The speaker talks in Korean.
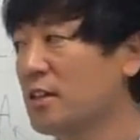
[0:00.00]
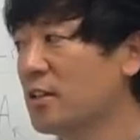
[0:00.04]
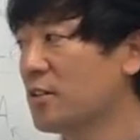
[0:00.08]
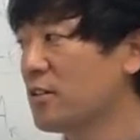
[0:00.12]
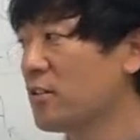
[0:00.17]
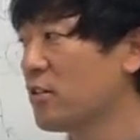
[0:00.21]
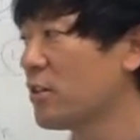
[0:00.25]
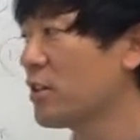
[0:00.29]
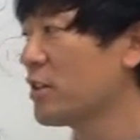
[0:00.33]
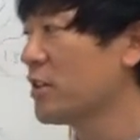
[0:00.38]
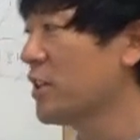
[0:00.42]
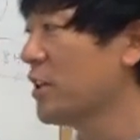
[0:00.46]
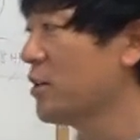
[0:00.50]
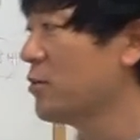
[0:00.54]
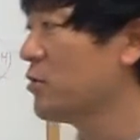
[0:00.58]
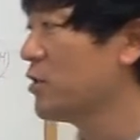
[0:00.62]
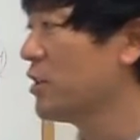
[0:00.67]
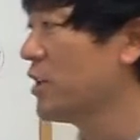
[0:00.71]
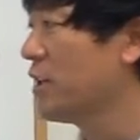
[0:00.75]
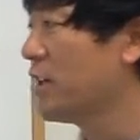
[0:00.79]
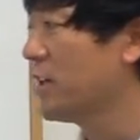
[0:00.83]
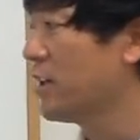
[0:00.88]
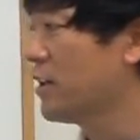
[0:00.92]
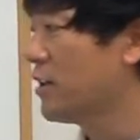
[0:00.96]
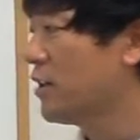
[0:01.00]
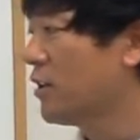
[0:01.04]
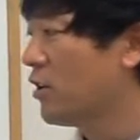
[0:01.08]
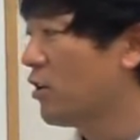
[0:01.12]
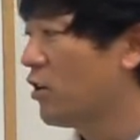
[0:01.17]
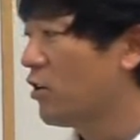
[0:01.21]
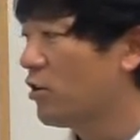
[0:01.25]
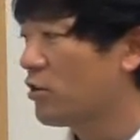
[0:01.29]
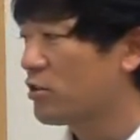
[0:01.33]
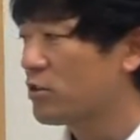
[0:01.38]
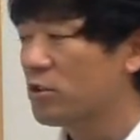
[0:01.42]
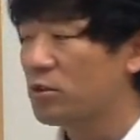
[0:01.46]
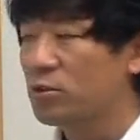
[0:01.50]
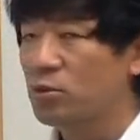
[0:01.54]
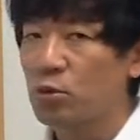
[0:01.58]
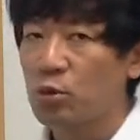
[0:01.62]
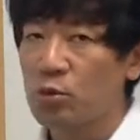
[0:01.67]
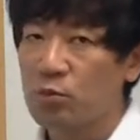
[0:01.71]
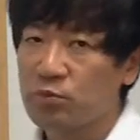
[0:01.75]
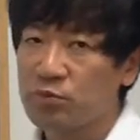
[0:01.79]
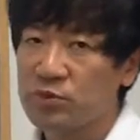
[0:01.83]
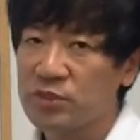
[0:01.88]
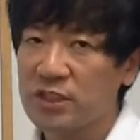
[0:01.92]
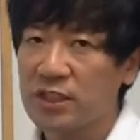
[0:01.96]
그렇기 때문에 어떤
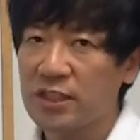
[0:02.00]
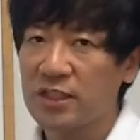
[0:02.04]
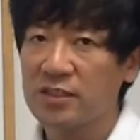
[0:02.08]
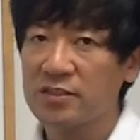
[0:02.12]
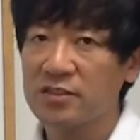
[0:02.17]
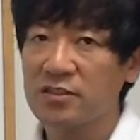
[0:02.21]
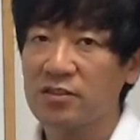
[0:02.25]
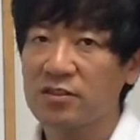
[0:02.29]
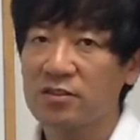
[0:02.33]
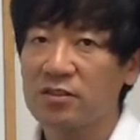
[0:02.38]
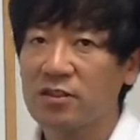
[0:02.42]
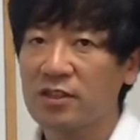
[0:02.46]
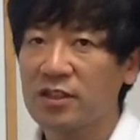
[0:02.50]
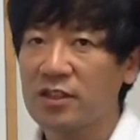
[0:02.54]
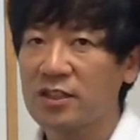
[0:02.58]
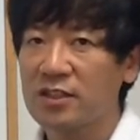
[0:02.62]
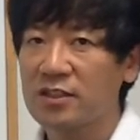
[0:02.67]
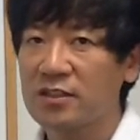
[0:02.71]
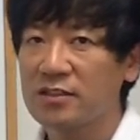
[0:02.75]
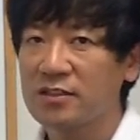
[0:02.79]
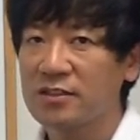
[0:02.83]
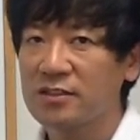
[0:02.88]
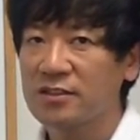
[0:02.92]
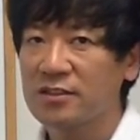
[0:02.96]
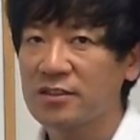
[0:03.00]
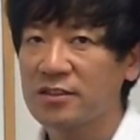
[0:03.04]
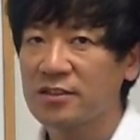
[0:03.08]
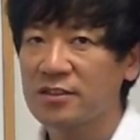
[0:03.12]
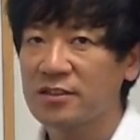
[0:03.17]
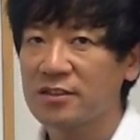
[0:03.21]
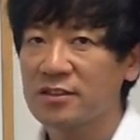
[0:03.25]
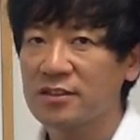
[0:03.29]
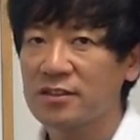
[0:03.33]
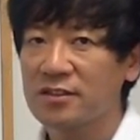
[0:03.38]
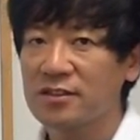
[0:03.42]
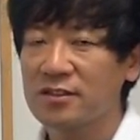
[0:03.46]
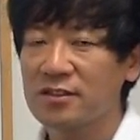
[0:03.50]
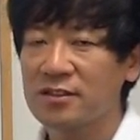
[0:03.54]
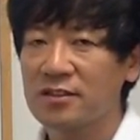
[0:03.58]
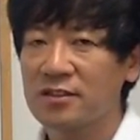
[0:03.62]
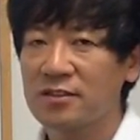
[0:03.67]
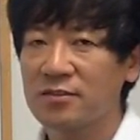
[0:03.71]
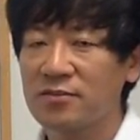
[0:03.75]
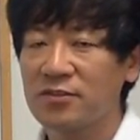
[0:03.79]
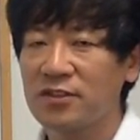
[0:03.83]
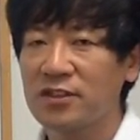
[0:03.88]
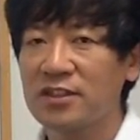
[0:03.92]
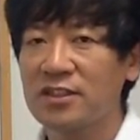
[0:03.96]
골프장에서 어떤
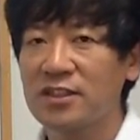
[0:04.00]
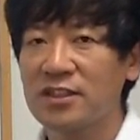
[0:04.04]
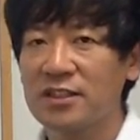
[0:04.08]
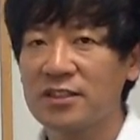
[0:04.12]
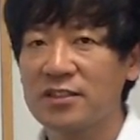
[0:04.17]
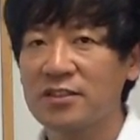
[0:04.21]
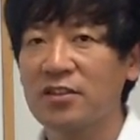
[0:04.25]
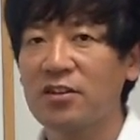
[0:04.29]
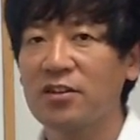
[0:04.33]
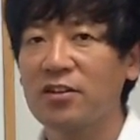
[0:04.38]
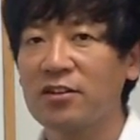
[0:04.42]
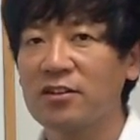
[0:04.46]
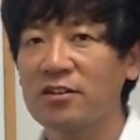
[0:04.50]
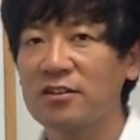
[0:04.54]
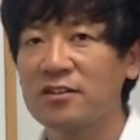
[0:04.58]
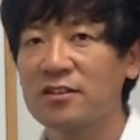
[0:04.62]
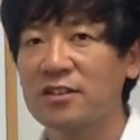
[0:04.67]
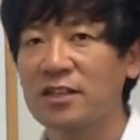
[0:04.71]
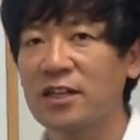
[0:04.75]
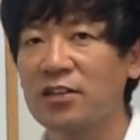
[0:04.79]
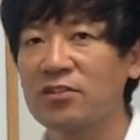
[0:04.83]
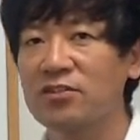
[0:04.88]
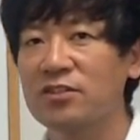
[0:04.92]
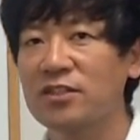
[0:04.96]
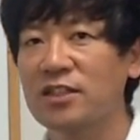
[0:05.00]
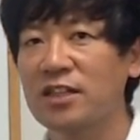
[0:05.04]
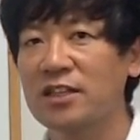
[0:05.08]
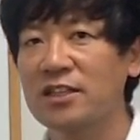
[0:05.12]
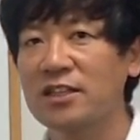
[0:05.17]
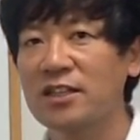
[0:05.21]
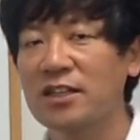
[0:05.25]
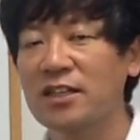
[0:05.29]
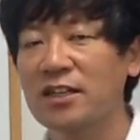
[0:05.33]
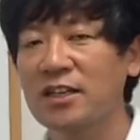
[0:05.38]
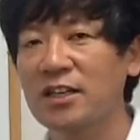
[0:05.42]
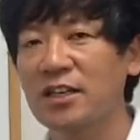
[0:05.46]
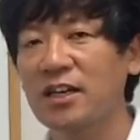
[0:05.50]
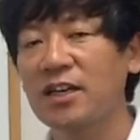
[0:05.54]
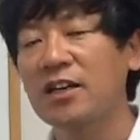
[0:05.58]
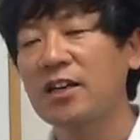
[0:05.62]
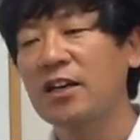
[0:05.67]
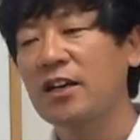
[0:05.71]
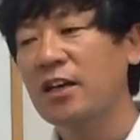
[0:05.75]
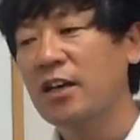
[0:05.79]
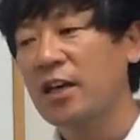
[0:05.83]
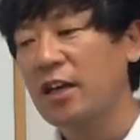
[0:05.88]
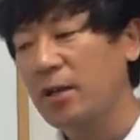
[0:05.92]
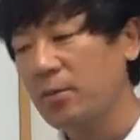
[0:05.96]
그 필드에서 라운드를 하다가
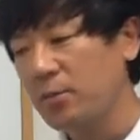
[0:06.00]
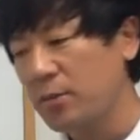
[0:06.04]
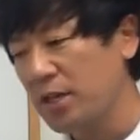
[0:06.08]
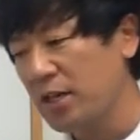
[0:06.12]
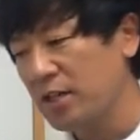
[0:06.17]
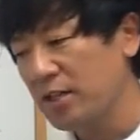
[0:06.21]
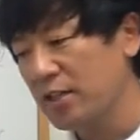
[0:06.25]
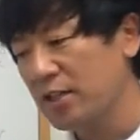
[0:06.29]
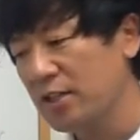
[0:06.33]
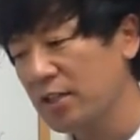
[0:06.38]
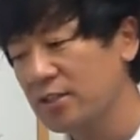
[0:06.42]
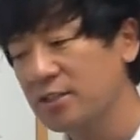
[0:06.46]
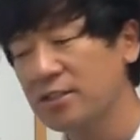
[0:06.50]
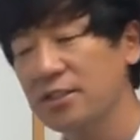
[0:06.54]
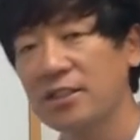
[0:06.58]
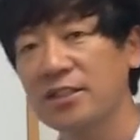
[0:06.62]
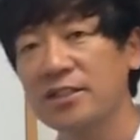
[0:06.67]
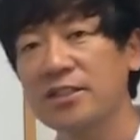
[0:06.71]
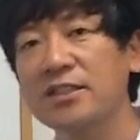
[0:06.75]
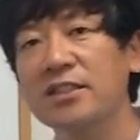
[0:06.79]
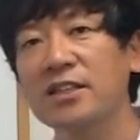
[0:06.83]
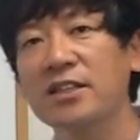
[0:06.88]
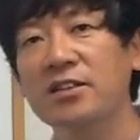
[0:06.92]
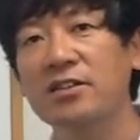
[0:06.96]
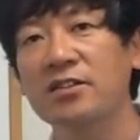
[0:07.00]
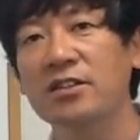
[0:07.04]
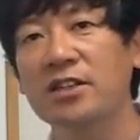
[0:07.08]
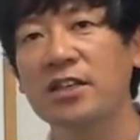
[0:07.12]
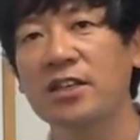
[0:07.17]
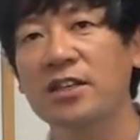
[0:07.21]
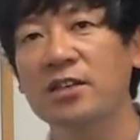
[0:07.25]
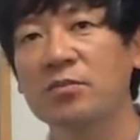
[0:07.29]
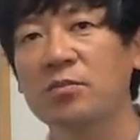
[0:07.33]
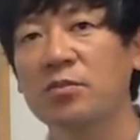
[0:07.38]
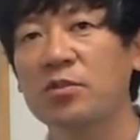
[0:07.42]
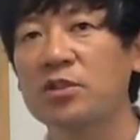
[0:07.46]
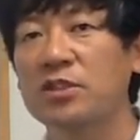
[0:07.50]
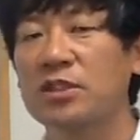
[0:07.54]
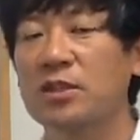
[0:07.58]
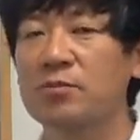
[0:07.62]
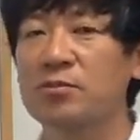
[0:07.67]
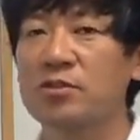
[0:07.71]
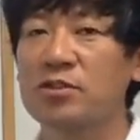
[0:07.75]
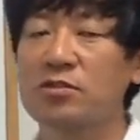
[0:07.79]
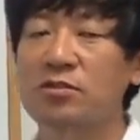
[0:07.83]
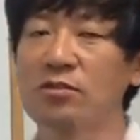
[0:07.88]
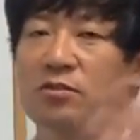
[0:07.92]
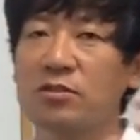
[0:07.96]
애매한 케이스가 생기거나 뭐
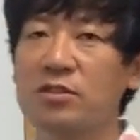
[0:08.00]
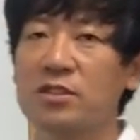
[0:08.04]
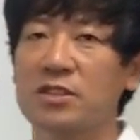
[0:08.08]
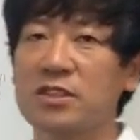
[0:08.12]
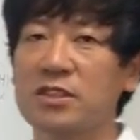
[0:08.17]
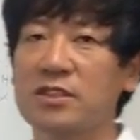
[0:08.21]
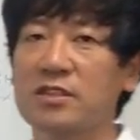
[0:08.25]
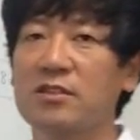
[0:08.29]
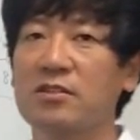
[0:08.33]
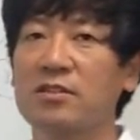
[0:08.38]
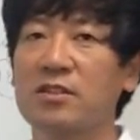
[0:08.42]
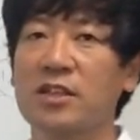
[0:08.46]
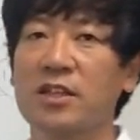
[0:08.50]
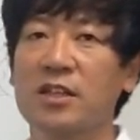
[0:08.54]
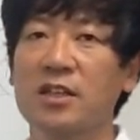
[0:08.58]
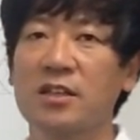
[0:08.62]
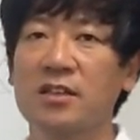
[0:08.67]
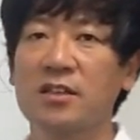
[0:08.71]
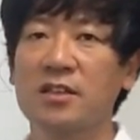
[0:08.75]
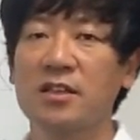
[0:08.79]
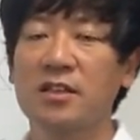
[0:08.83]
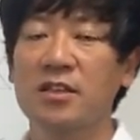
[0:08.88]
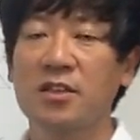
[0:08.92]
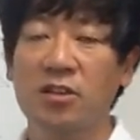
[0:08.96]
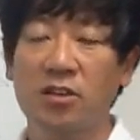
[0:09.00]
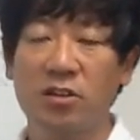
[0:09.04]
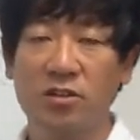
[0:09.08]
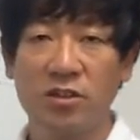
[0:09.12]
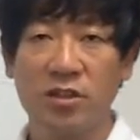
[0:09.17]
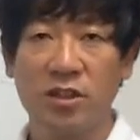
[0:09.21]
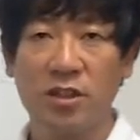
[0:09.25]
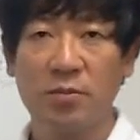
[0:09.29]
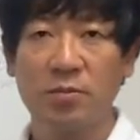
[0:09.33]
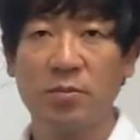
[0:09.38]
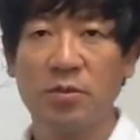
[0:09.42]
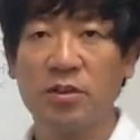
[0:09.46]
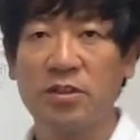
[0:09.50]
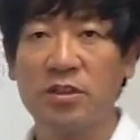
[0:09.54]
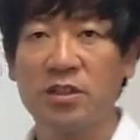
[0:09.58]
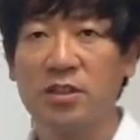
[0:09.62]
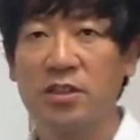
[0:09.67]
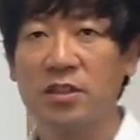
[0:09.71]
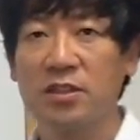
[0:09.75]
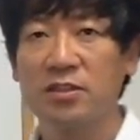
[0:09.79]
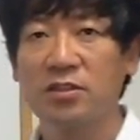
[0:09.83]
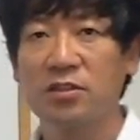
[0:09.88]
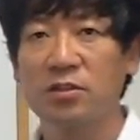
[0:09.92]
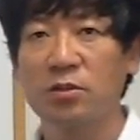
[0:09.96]
잠정구를 치거나 어떠한
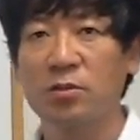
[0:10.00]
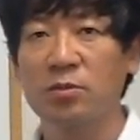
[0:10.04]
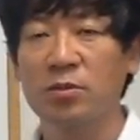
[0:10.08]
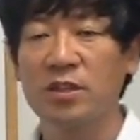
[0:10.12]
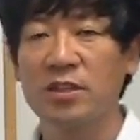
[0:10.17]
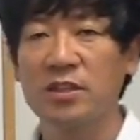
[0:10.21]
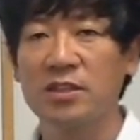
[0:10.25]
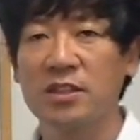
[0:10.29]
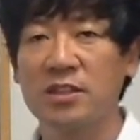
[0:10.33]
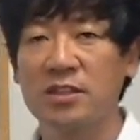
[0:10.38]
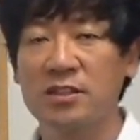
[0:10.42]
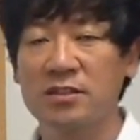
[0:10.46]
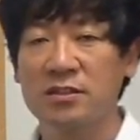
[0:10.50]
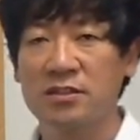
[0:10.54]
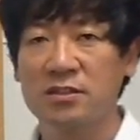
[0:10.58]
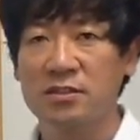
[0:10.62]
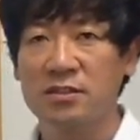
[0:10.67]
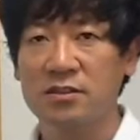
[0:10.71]
벌타를 적용받을 때